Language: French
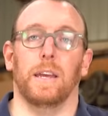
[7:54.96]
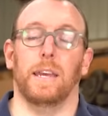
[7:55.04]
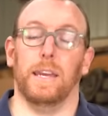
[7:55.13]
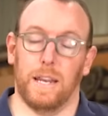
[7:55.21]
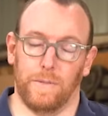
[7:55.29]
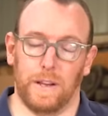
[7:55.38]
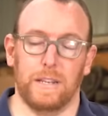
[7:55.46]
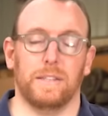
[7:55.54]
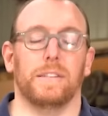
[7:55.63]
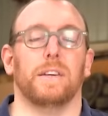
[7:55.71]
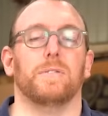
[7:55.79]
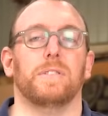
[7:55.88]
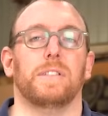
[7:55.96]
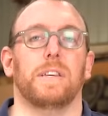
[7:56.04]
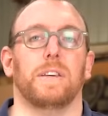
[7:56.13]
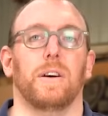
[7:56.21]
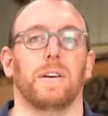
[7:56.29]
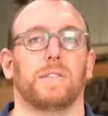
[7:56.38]
et la valise
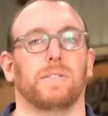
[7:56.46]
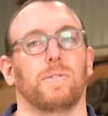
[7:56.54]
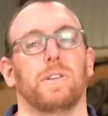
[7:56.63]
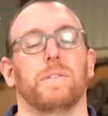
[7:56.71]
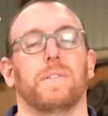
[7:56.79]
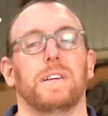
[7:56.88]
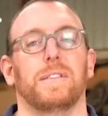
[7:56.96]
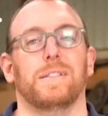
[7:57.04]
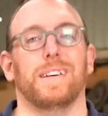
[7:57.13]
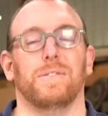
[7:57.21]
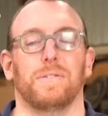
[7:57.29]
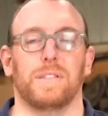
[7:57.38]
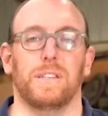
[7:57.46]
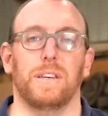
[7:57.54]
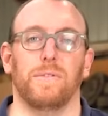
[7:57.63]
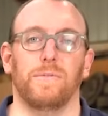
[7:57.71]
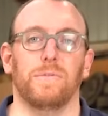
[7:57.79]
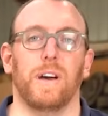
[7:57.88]
diagnostic. Sans la valise
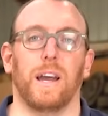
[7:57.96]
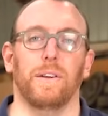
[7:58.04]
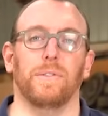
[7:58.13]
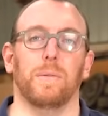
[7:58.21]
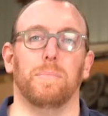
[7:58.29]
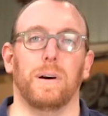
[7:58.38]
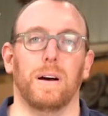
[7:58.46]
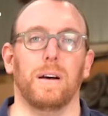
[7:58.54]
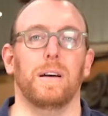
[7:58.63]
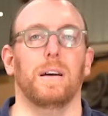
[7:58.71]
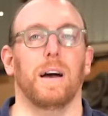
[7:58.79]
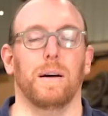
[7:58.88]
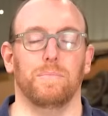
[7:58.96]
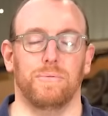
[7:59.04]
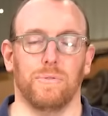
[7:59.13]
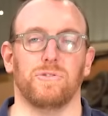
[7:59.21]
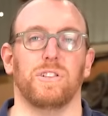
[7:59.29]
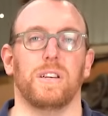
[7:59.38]
diagnostic, vous n'arriverez pas à
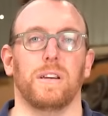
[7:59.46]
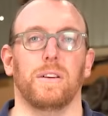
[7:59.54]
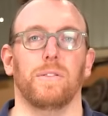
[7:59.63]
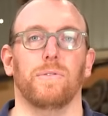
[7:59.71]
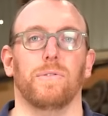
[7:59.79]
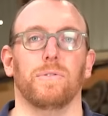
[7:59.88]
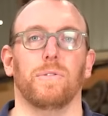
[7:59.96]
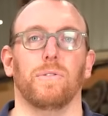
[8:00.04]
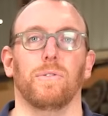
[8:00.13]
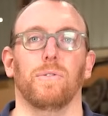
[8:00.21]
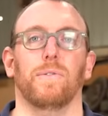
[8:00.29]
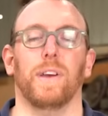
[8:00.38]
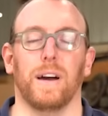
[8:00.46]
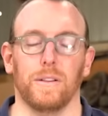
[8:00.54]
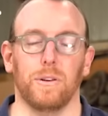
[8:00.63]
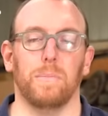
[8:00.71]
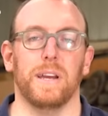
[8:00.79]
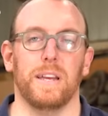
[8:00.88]
purger votre
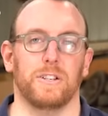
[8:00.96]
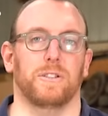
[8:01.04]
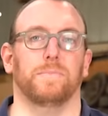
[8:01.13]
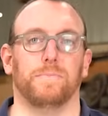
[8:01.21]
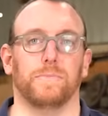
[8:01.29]
vérin d'embrayage.